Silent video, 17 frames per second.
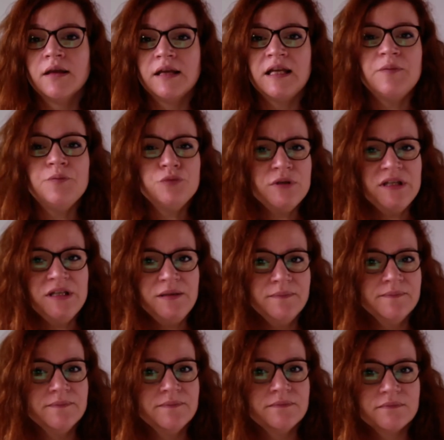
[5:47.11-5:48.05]
Et puis,
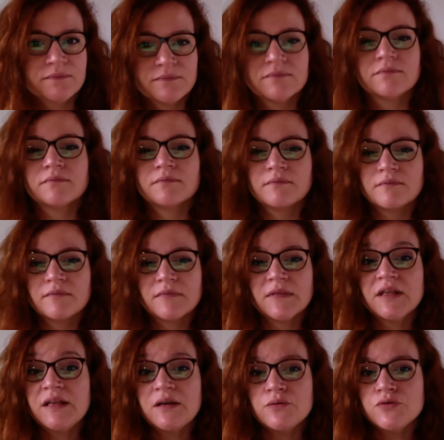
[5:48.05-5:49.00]

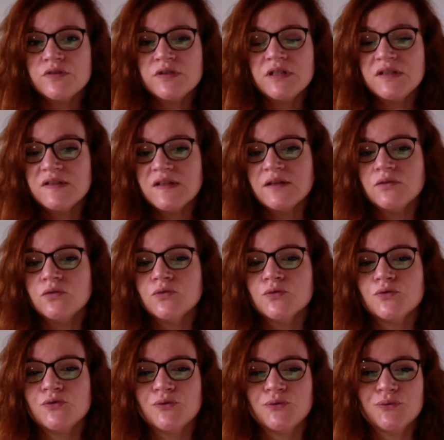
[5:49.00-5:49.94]
il y a aussi cette
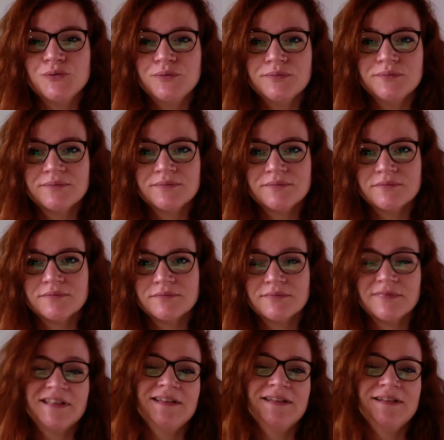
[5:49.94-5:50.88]
notion,
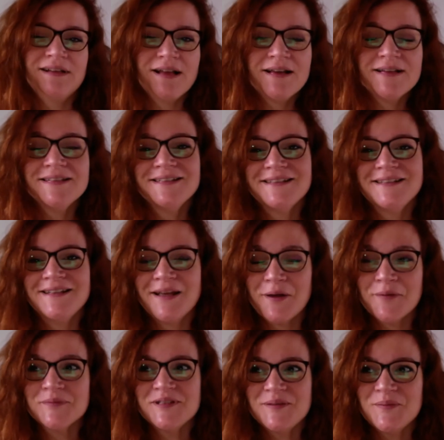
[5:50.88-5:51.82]
et là c'est
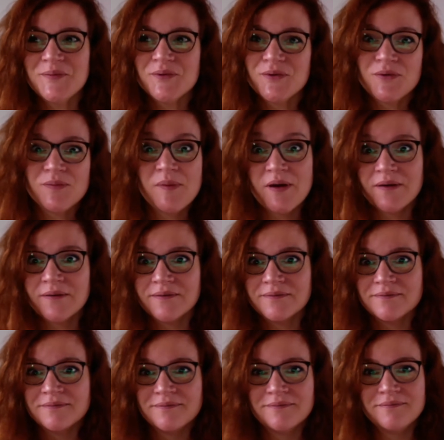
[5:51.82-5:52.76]
un petit peu ben,
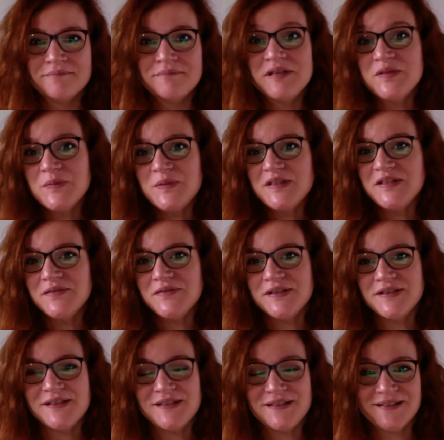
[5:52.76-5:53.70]
mes
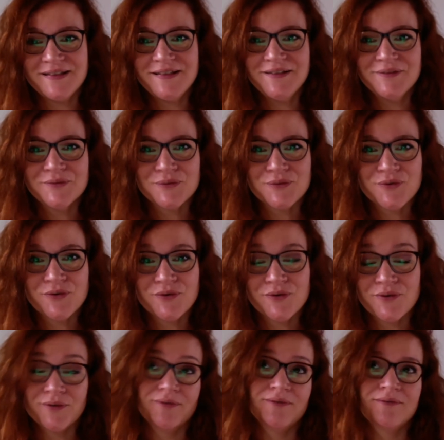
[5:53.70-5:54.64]
spécificités, donc
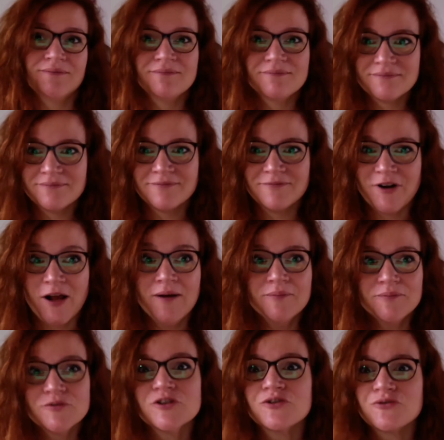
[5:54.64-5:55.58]
euh, voilà,
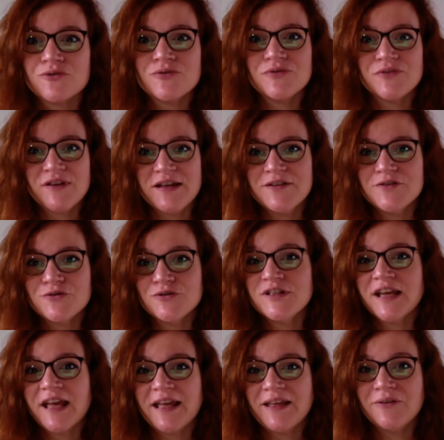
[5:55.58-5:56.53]
moi je le fais. Je
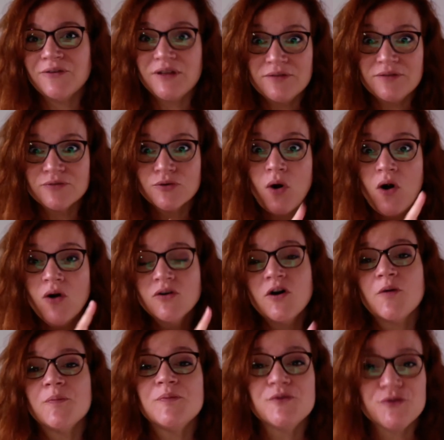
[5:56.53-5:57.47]
dirais qu'il faut
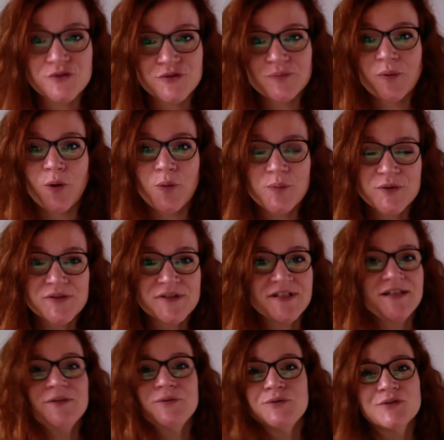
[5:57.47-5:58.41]
encore plus
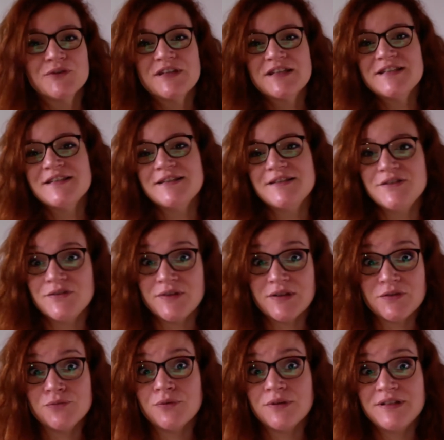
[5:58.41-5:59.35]
proposer une enquête
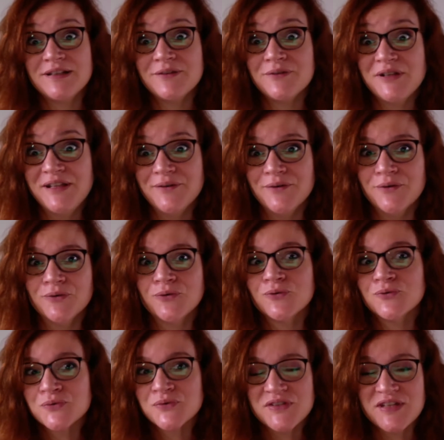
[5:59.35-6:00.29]
satisfaction à des clients
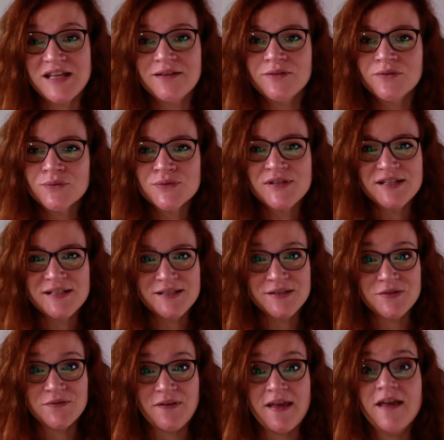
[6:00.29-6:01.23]
qu'on sait non
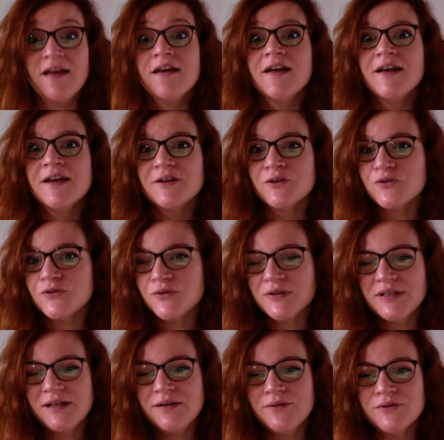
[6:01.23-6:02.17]
satisfaits que ceux
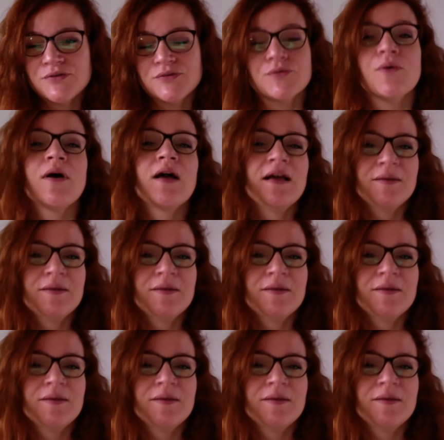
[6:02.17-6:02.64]
qui le sont.